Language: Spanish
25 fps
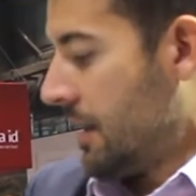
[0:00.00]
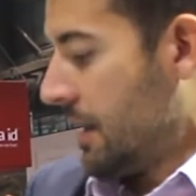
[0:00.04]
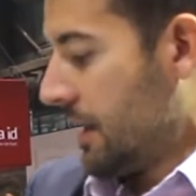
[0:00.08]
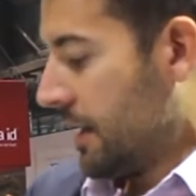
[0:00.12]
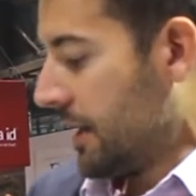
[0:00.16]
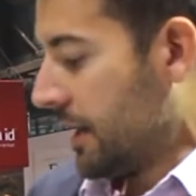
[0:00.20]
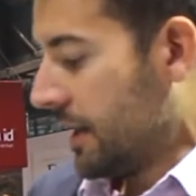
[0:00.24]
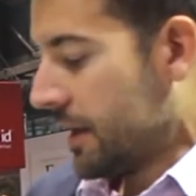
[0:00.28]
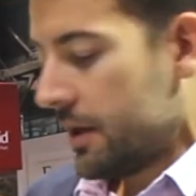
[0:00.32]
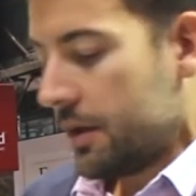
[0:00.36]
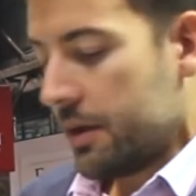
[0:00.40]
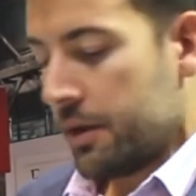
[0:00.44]

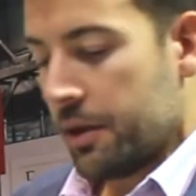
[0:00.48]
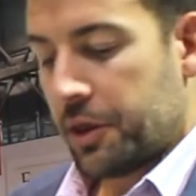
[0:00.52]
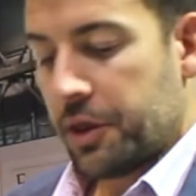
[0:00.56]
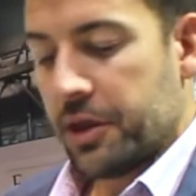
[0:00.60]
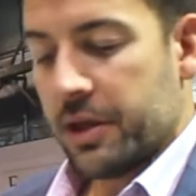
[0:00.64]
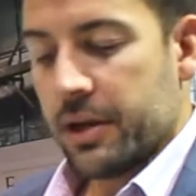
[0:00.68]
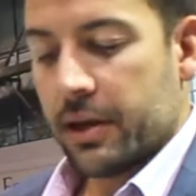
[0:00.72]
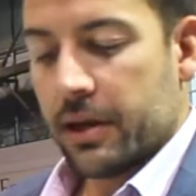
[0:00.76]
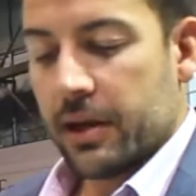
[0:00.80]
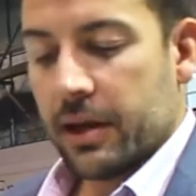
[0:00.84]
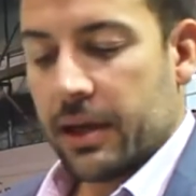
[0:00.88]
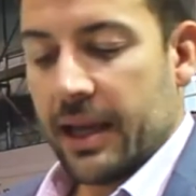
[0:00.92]
¿Qué quiere
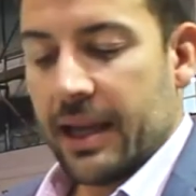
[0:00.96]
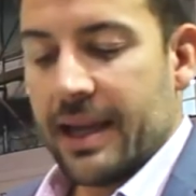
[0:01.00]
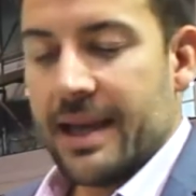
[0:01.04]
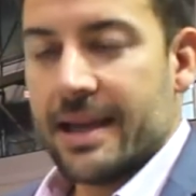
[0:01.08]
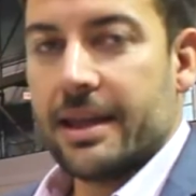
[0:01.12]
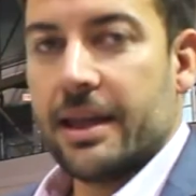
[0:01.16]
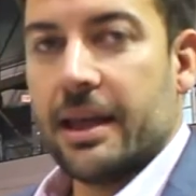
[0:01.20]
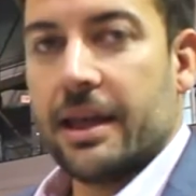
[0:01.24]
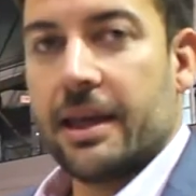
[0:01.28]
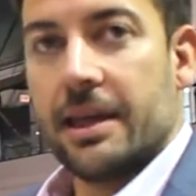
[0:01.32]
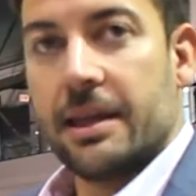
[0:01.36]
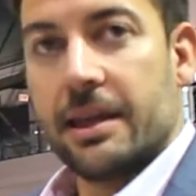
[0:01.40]
decir? Que la
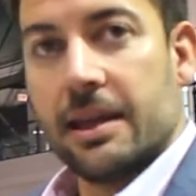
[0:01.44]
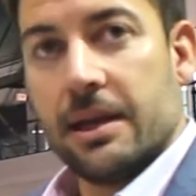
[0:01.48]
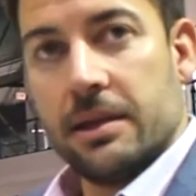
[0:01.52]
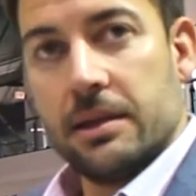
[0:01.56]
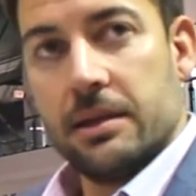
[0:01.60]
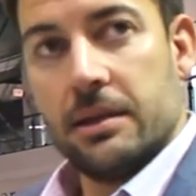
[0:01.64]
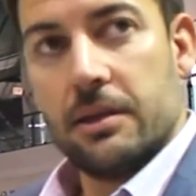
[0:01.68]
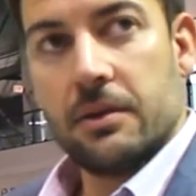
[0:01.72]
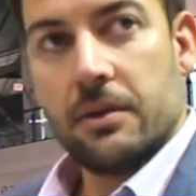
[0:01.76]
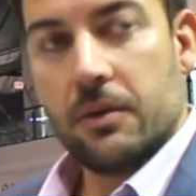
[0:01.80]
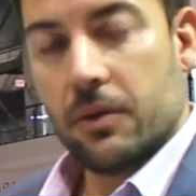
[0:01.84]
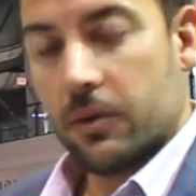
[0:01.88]
etiqueta,
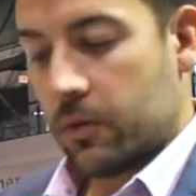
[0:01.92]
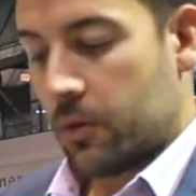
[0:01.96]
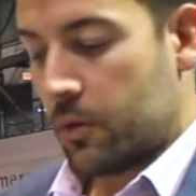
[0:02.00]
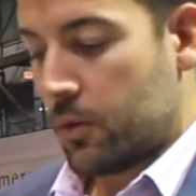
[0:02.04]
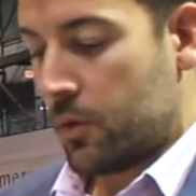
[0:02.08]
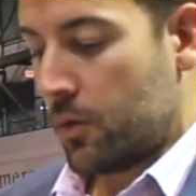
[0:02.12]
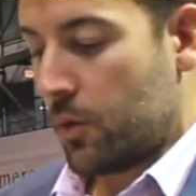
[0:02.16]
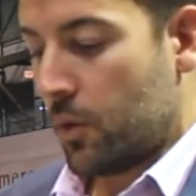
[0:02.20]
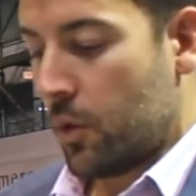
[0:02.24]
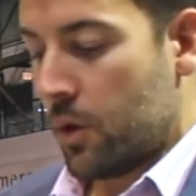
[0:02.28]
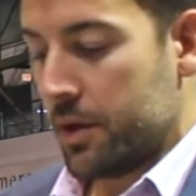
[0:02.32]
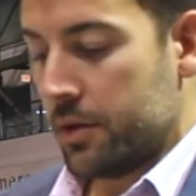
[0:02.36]

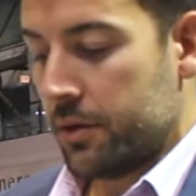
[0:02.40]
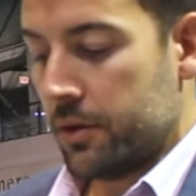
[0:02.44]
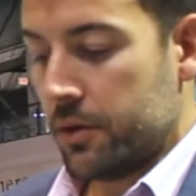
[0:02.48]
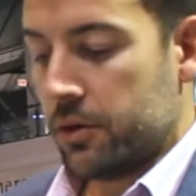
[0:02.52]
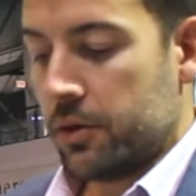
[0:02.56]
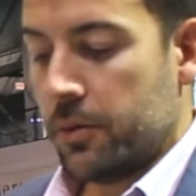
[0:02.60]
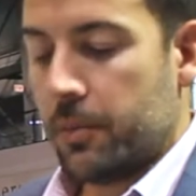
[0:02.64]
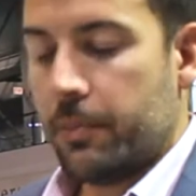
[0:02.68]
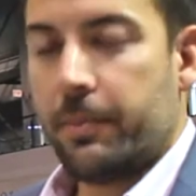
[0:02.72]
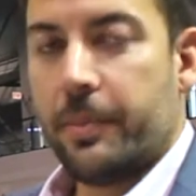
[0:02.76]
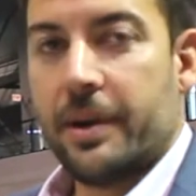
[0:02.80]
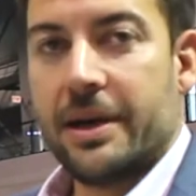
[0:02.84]

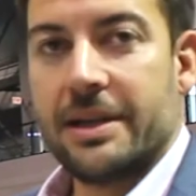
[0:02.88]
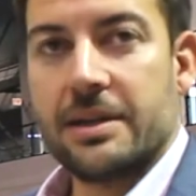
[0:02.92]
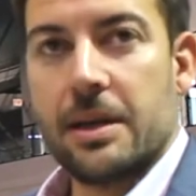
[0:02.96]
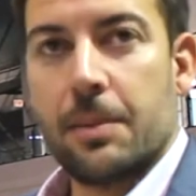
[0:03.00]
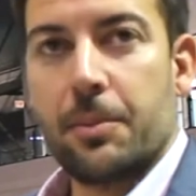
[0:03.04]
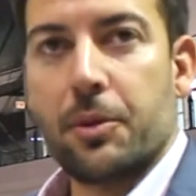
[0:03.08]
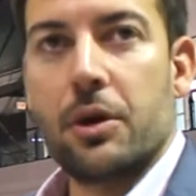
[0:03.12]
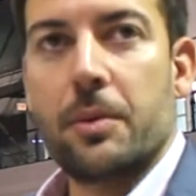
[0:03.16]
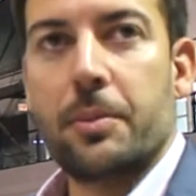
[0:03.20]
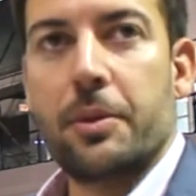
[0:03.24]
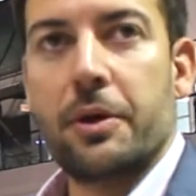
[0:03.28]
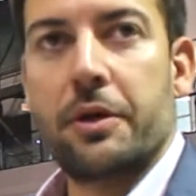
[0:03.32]
cuando pasa
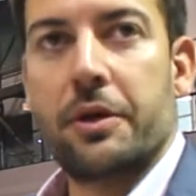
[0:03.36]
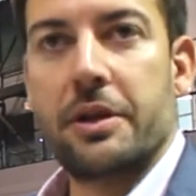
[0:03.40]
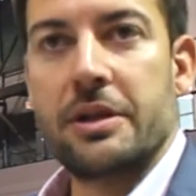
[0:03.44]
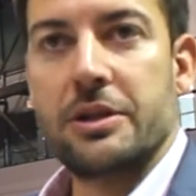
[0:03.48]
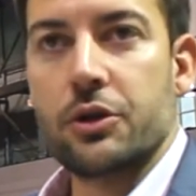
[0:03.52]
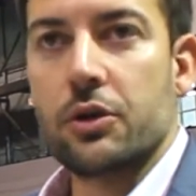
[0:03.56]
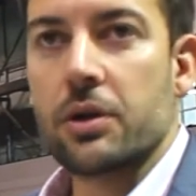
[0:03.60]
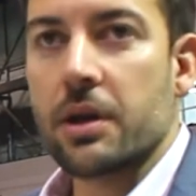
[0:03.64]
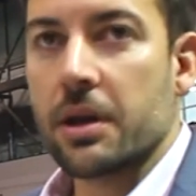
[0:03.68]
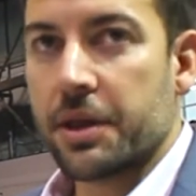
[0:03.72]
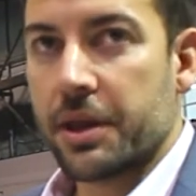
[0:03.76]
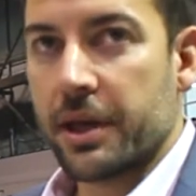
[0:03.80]
por el
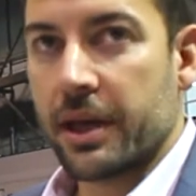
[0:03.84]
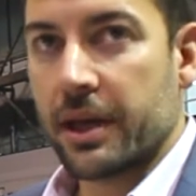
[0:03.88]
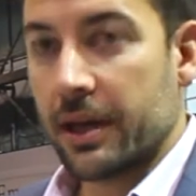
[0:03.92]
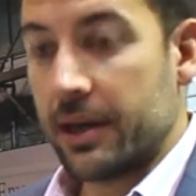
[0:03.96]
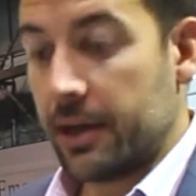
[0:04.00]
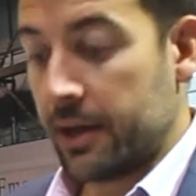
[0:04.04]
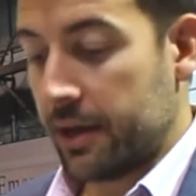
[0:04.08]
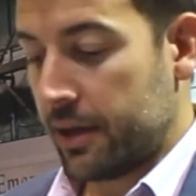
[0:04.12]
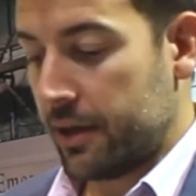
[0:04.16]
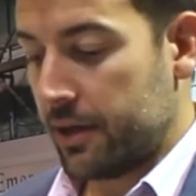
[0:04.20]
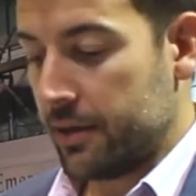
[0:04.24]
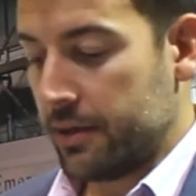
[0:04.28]
proceso de
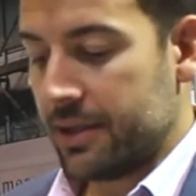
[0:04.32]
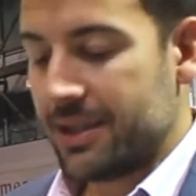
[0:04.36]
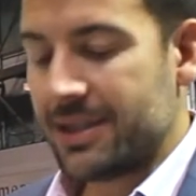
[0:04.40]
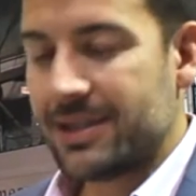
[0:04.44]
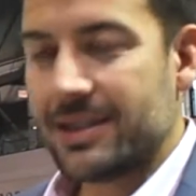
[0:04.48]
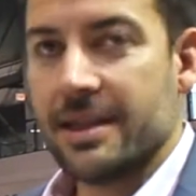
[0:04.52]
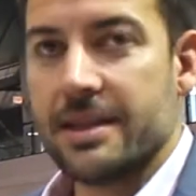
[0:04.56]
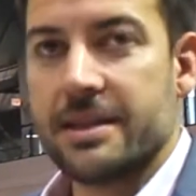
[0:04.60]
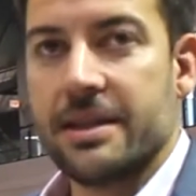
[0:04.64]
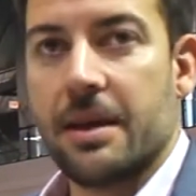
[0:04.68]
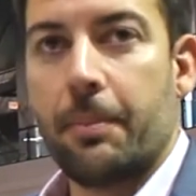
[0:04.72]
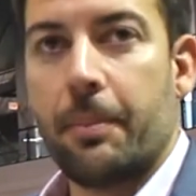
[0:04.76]
reciclaje,
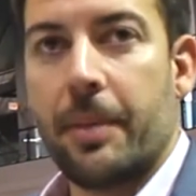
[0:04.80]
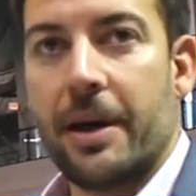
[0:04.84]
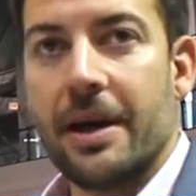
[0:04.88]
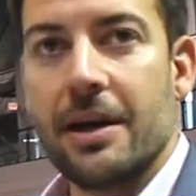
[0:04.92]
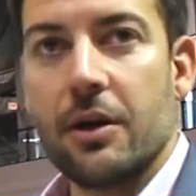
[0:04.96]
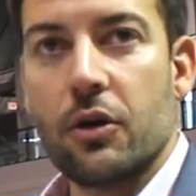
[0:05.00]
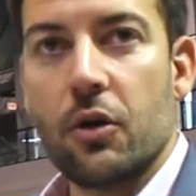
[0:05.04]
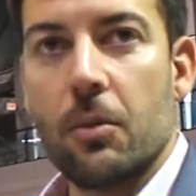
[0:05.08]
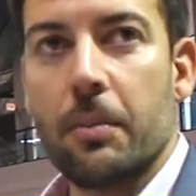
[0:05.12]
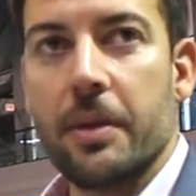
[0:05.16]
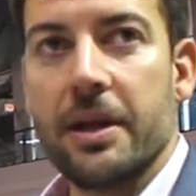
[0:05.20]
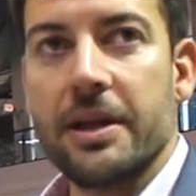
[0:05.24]
se
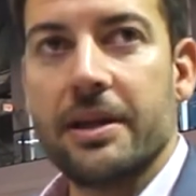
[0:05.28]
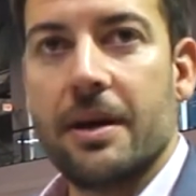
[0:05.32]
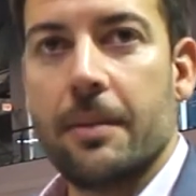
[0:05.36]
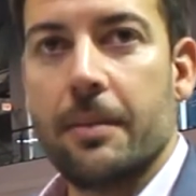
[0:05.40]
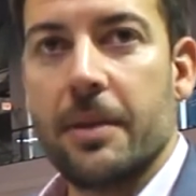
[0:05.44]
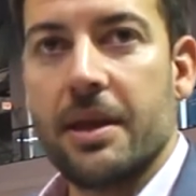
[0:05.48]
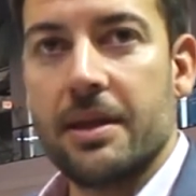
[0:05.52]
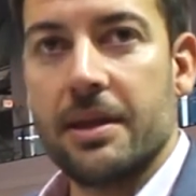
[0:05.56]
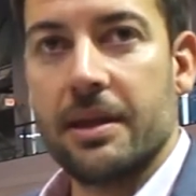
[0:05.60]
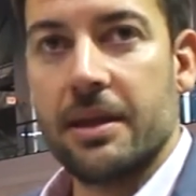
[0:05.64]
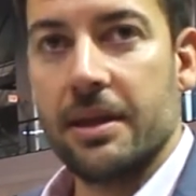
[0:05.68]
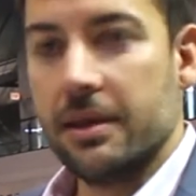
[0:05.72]
separa
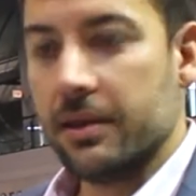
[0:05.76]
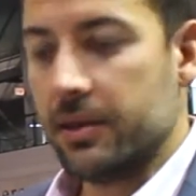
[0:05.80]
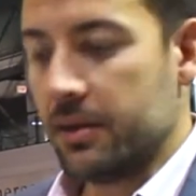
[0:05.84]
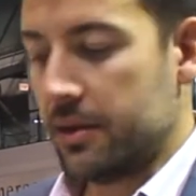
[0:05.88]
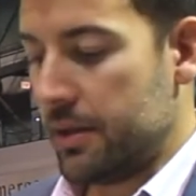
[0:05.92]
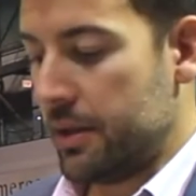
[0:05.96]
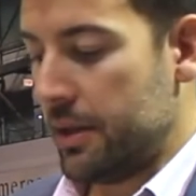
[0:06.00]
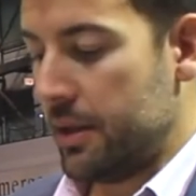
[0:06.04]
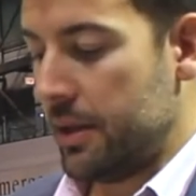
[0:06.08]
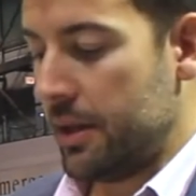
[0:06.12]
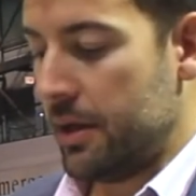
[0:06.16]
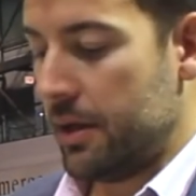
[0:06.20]
completamente
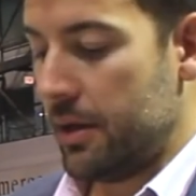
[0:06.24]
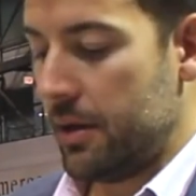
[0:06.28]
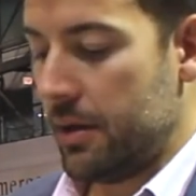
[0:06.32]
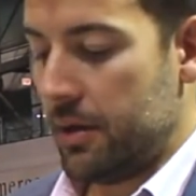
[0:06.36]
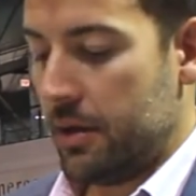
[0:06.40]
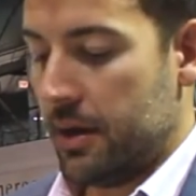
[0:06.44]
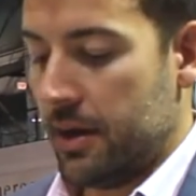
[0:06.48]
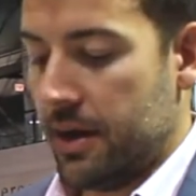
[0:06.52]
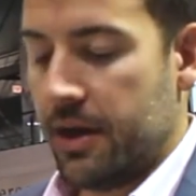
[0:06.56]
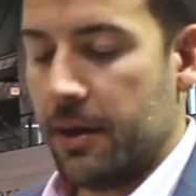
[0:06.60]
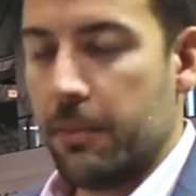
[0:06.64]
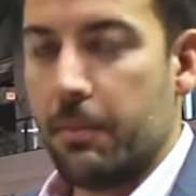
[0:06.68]
del
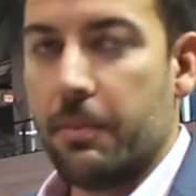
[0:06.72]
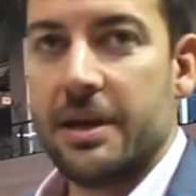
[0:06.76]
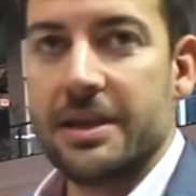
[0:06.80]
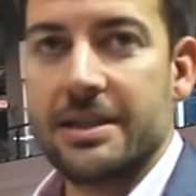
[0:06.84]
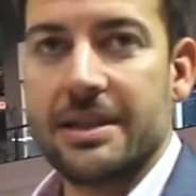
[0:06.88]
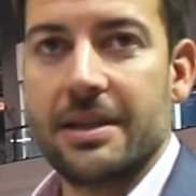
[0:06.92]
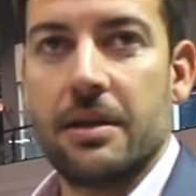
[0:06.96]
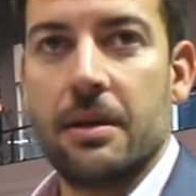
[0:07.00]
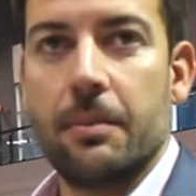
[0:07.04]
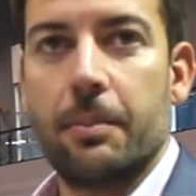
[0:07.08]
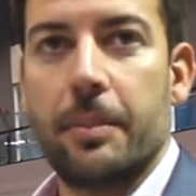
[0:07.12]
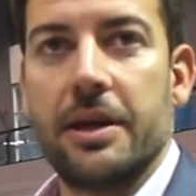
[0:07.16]

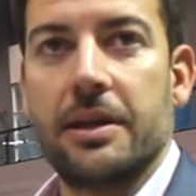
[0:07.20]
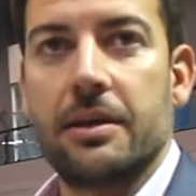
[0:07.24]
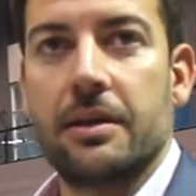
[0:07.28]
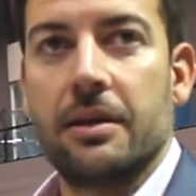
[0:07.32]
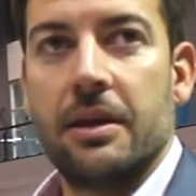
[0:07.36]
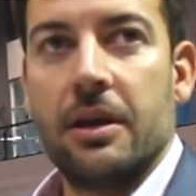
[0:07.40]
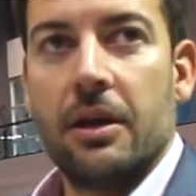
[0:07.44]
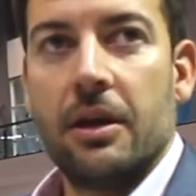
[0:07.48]
envase de PET.